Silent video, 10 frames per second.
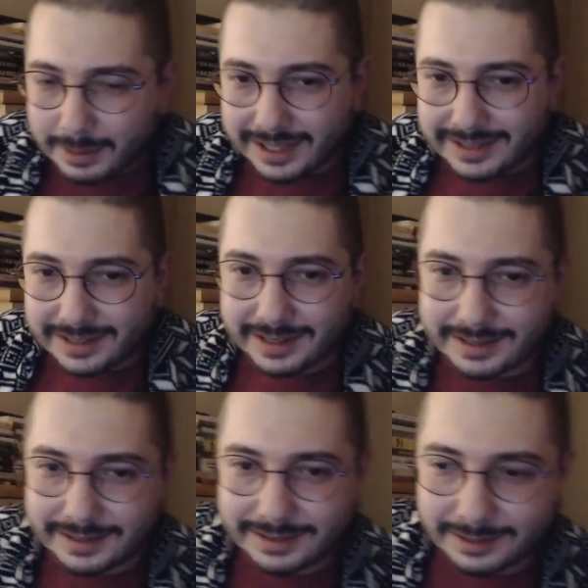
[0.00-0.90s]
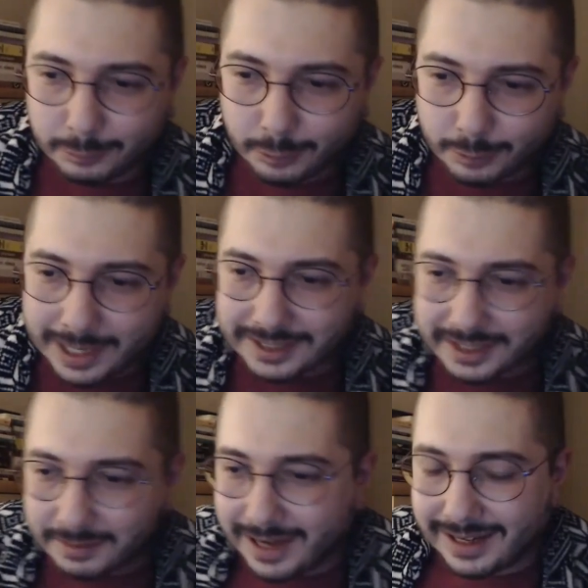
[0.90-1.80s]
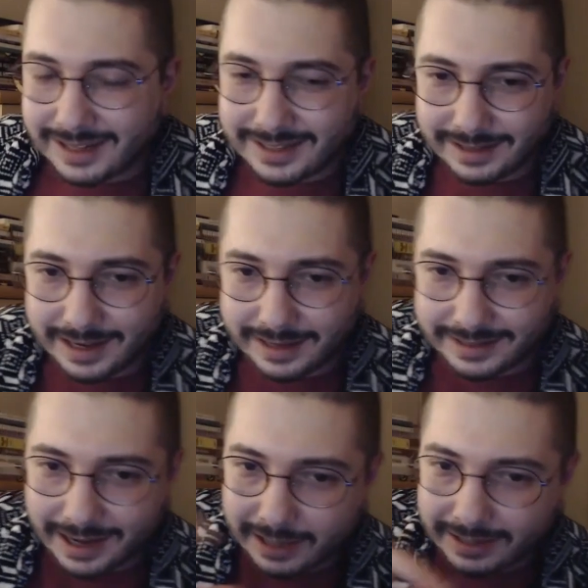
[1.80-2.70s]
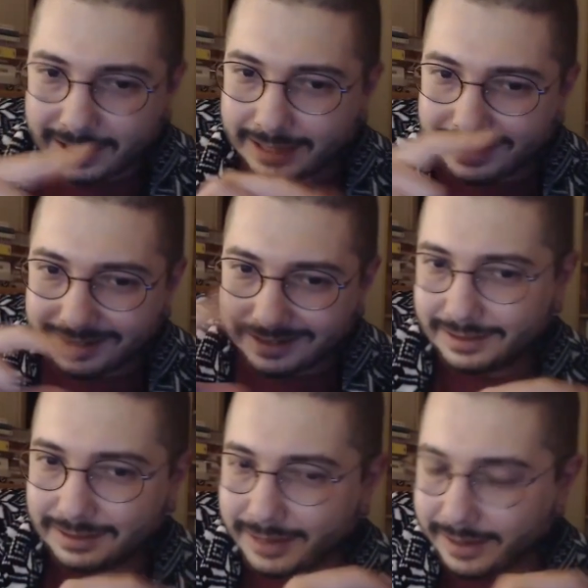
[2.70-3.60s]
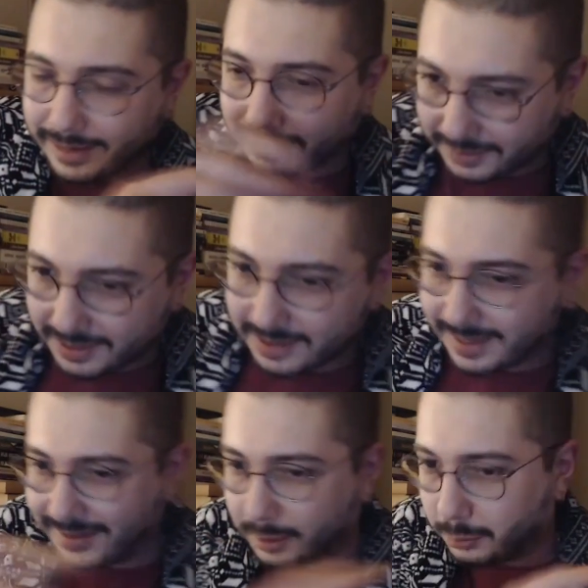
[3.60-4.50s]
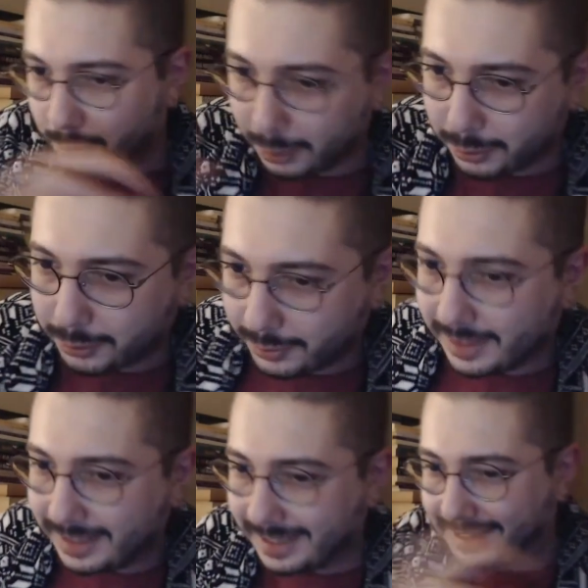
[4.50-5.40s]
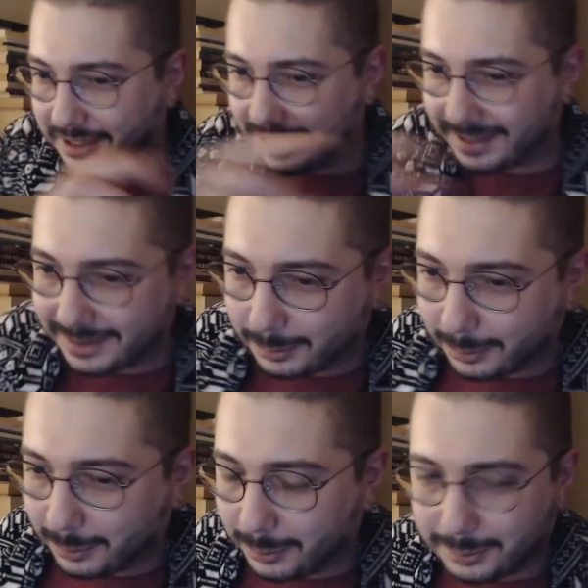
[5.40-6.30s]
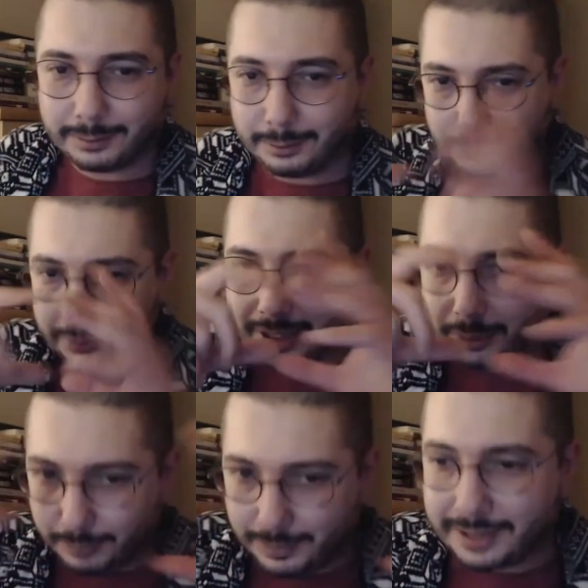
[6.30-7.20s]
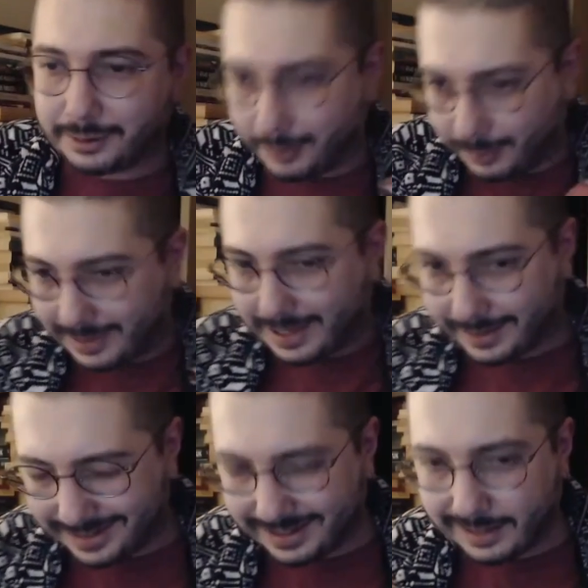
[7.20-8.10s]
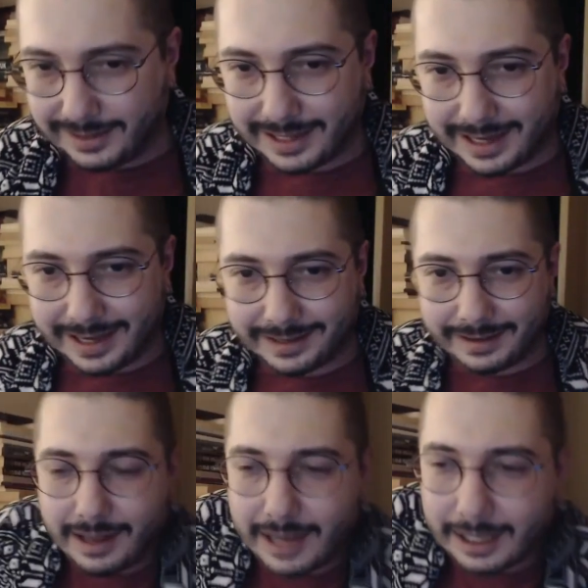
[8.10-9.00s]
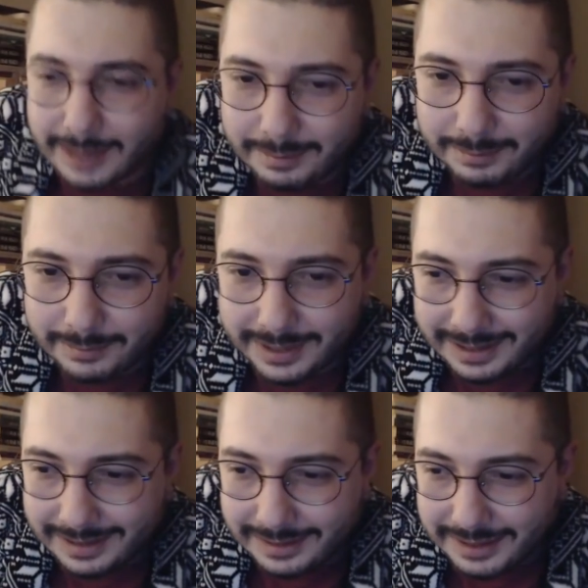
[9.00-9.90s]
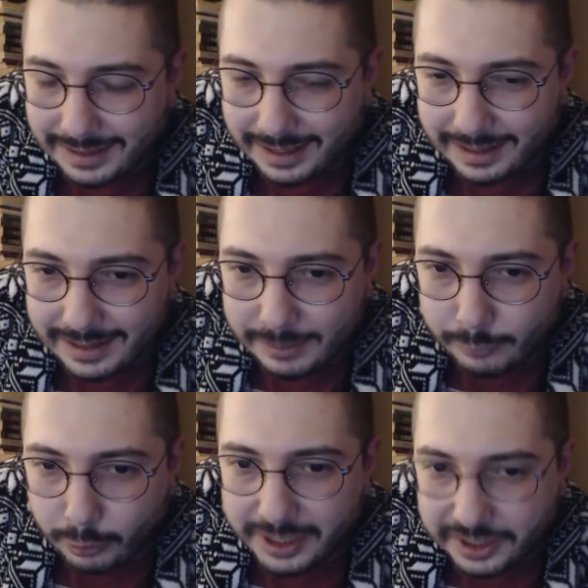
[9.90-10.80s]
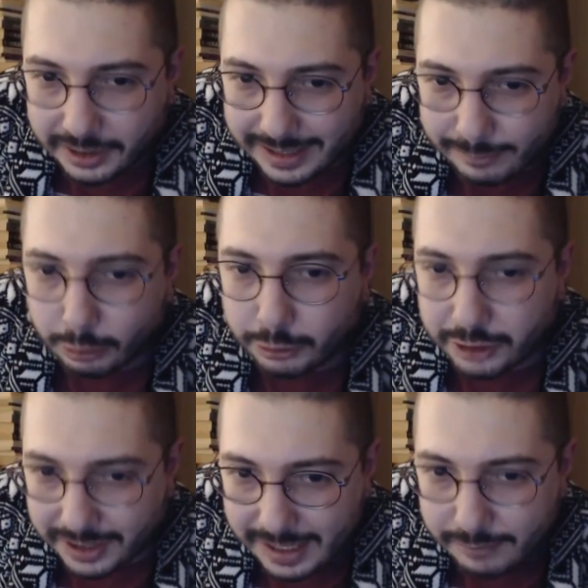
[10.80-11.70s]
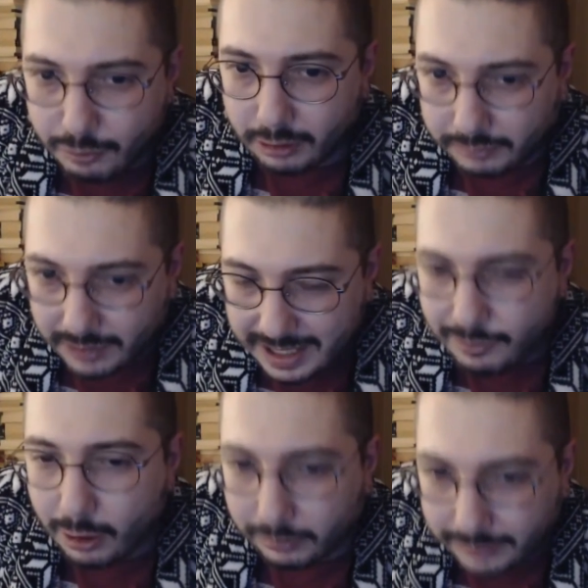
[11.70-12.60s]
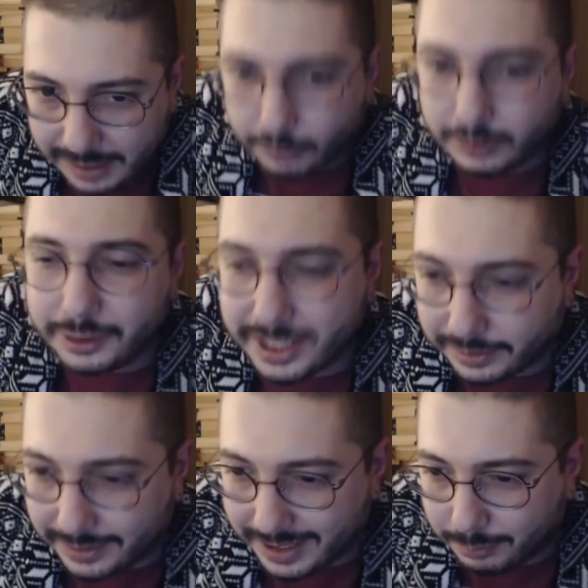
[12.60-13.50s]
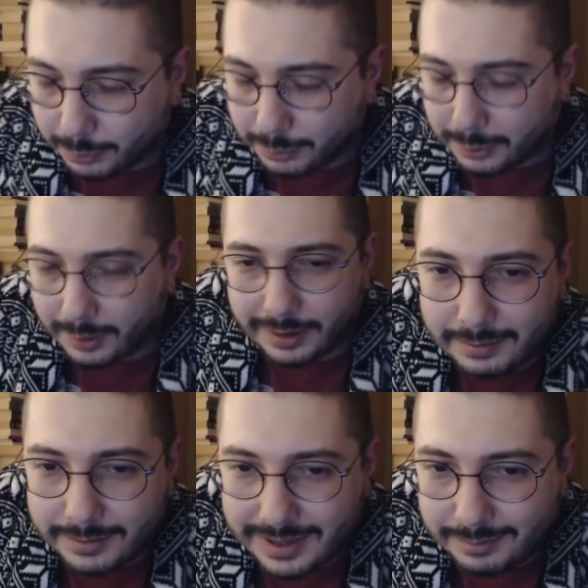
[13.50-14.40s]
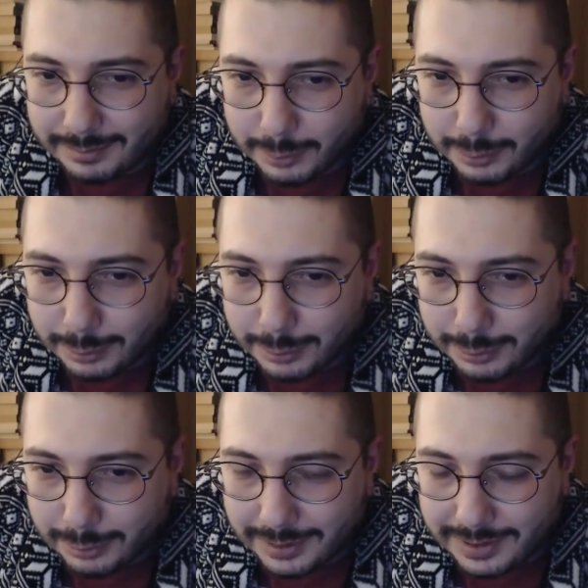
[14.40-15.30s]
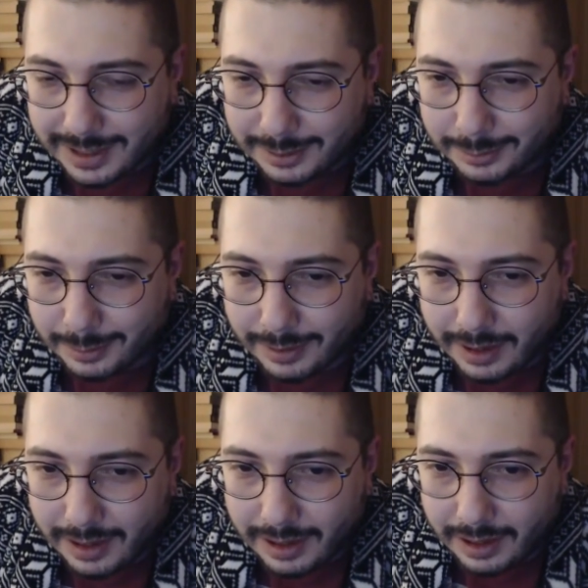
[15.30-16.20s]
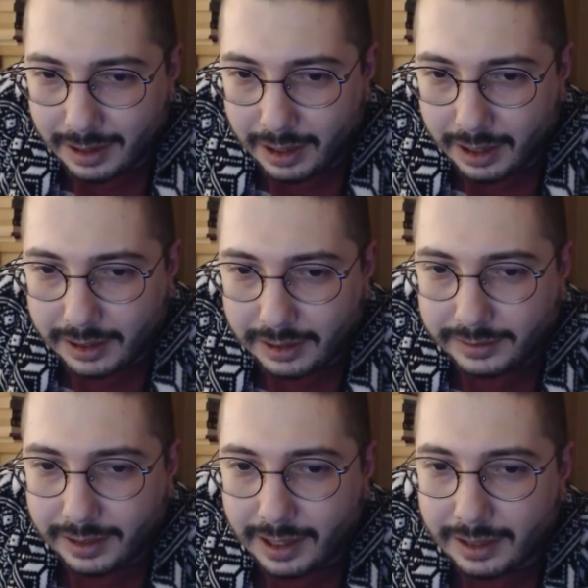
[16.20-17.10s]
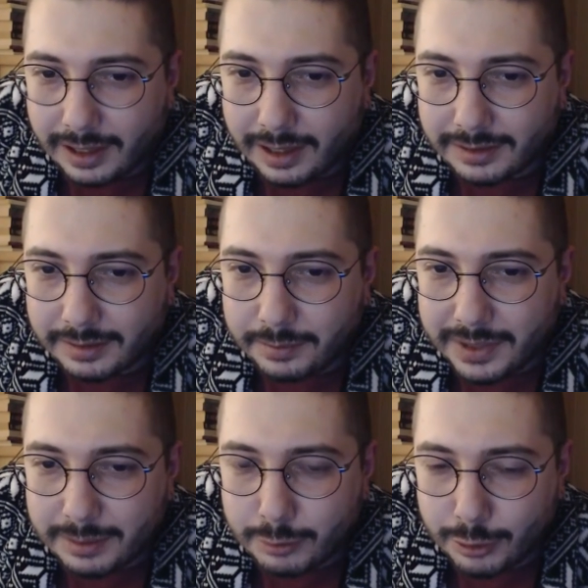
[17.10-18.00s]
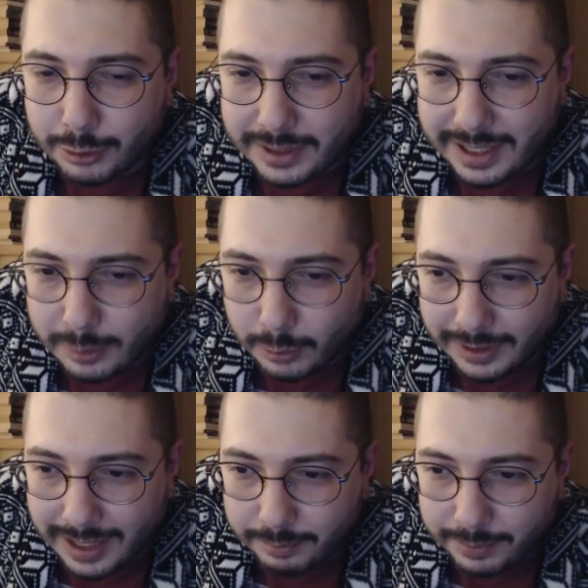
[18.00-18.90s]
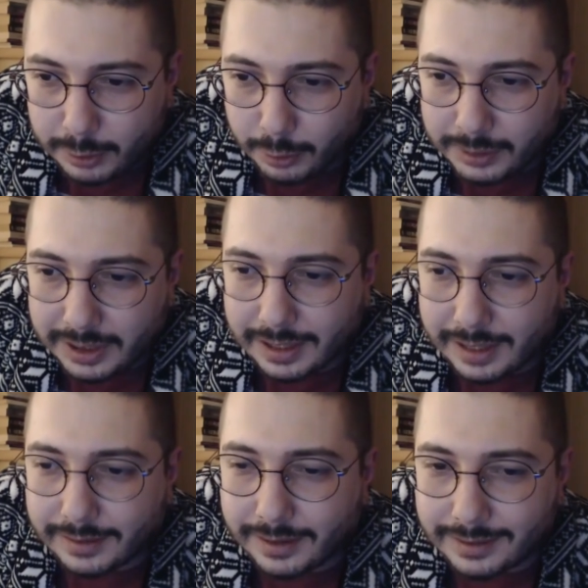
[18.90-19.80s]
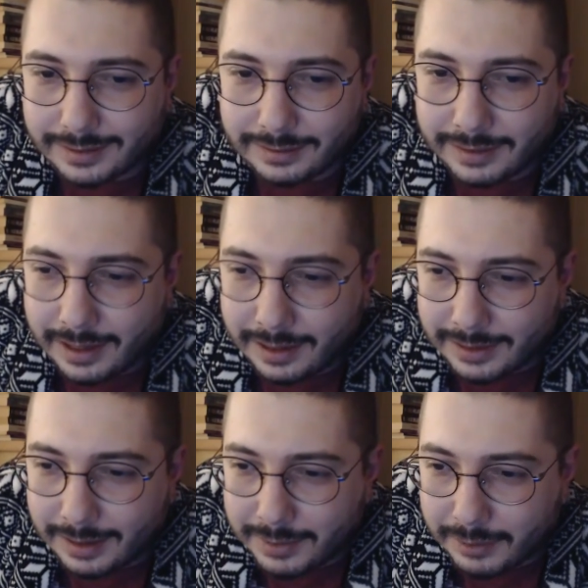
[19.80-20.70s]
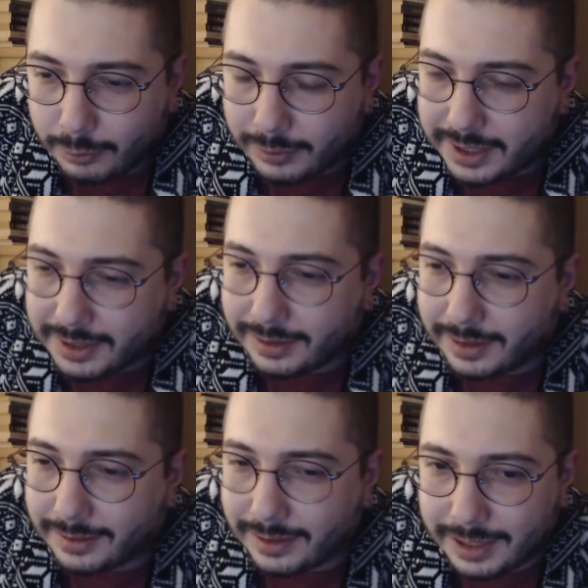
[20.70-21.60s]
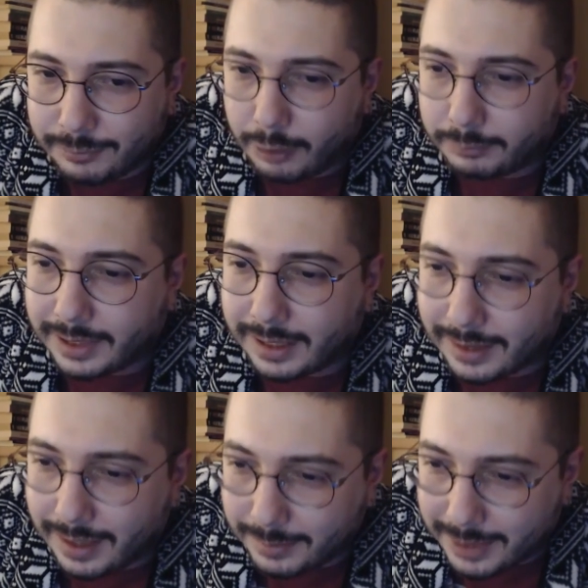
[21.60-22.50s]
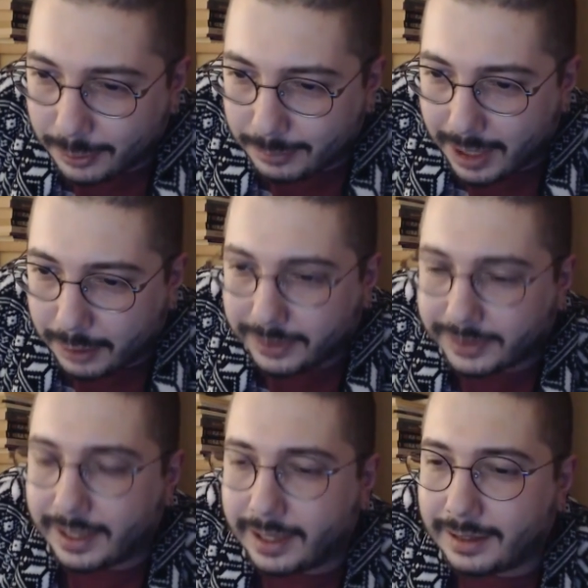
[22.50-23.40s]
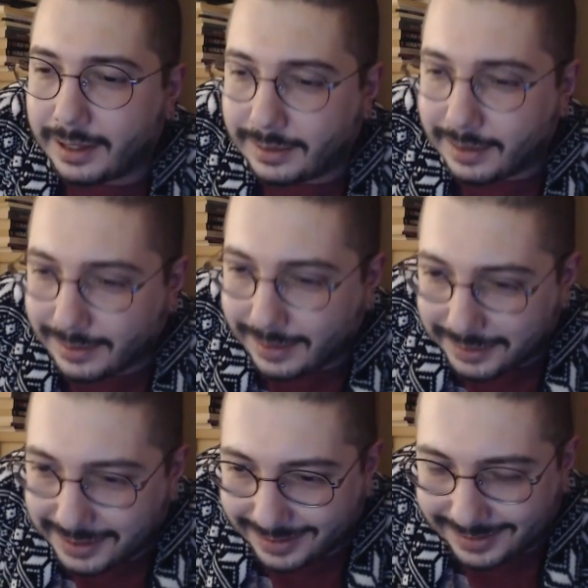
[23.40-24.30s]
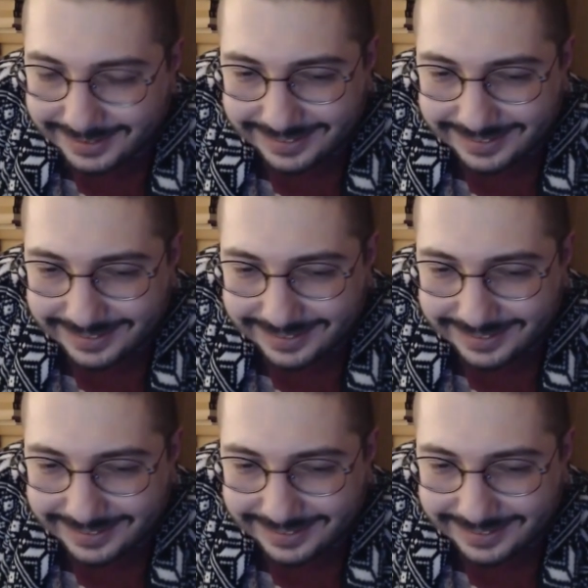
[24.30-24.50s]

bilirsiniz. Dublajlı belgesellerde arkadan narrator'ın sesi duyulur. İngilizce sesi duyulur. Türkçe dublaj sonradan gelir ya hani. Adam İngilizce'de evolution, evolution, evolved, evolved, evolution deyip duruyor. Bizim sunucu şey diyor. Hakkı Teala'nın bir mucizesi olan piton yılanları. Adam evolution dedi. Evolved dedi amına koyayım. Hakkı Teala nereden çıktı?